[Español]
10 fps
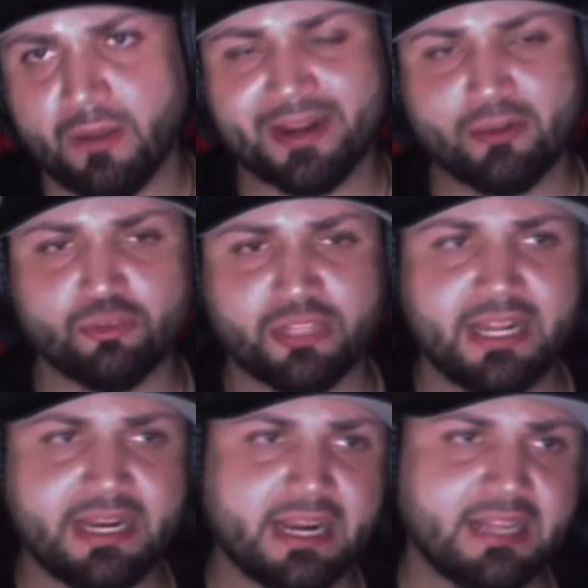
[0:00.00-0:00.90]
para contar
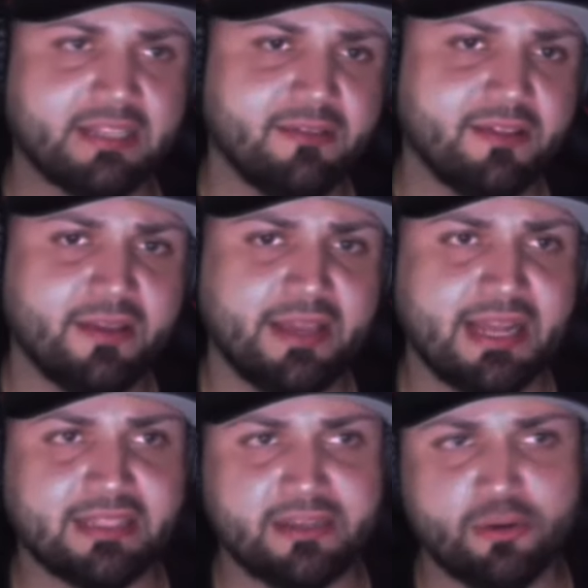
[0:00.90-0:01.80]
la narrativa de
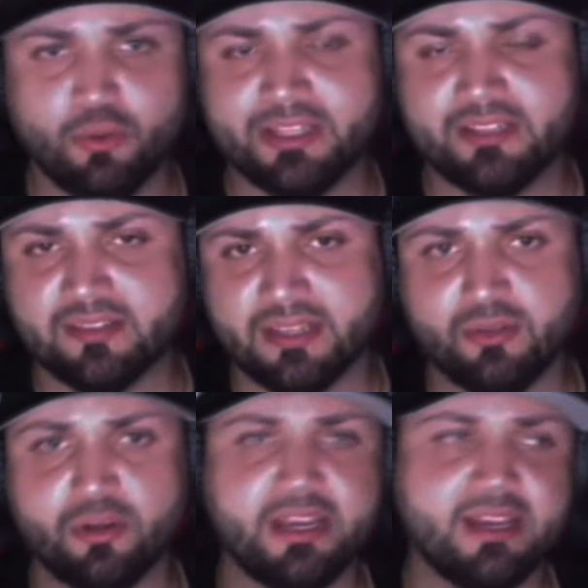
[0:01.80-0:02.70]
la Lovell
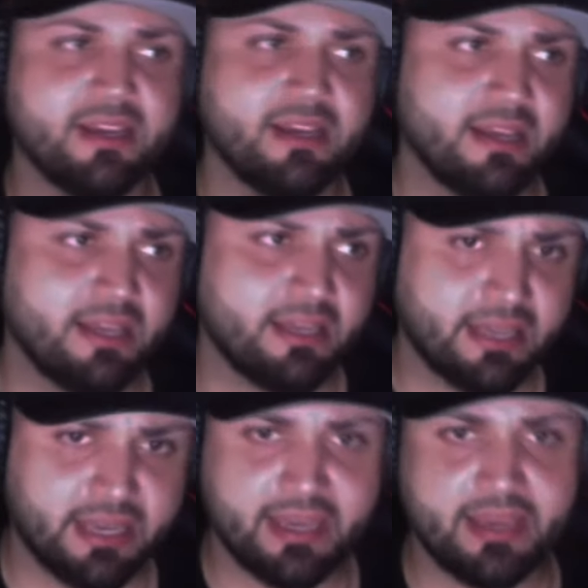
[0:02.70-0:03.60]
diciéndole
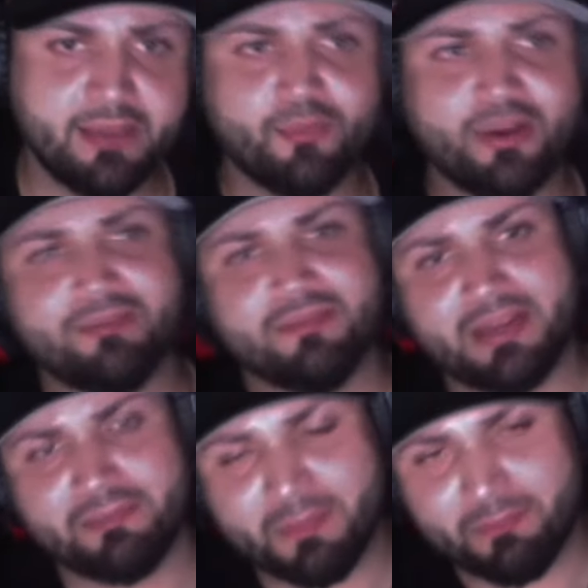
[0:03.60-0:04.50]
que pues
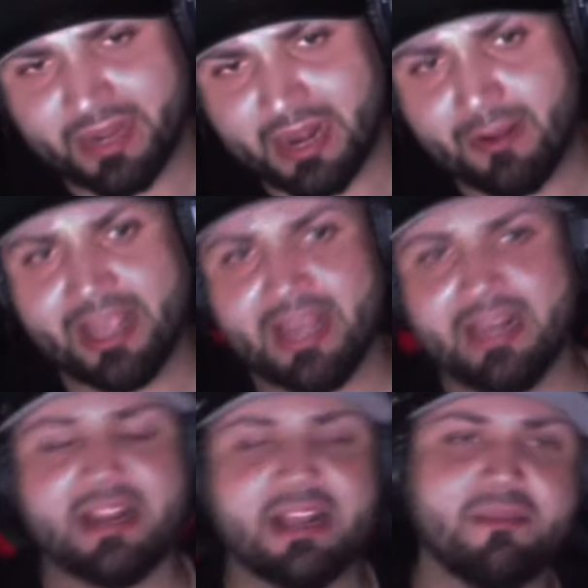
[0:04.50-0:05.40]
él esperaba que
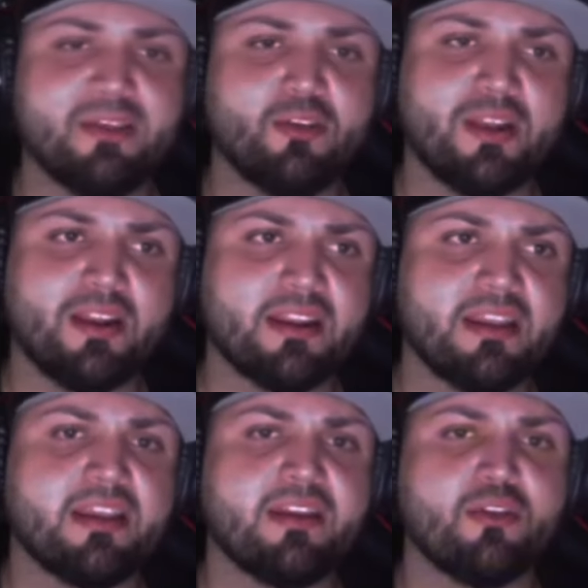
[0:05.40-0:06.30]
ganara en el medio del
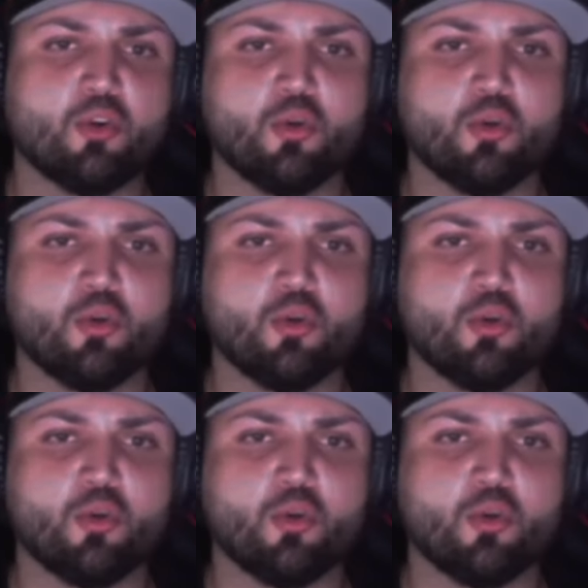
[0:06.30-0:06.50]
ring, no con